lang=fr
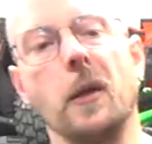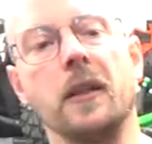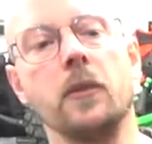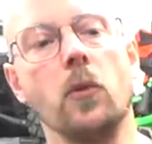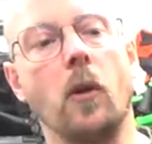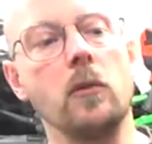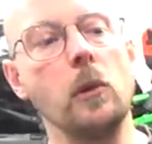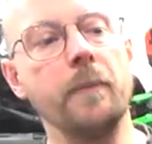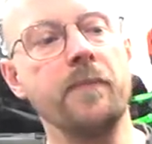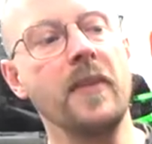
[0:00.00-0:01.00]
à un
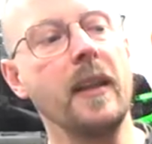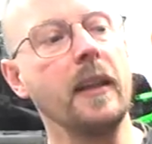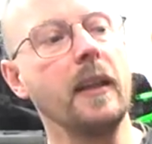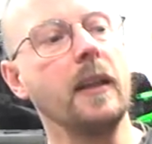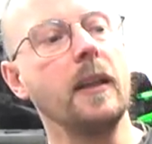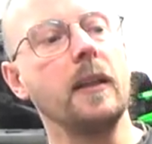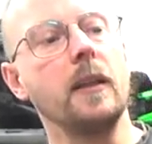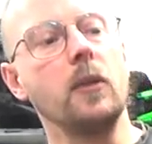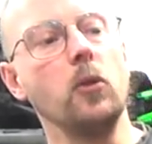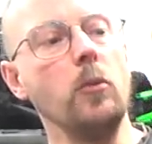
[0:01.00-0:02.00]
Durango.
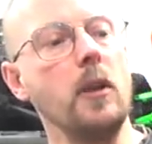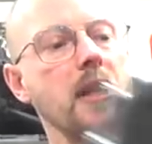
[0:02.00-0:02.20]
Double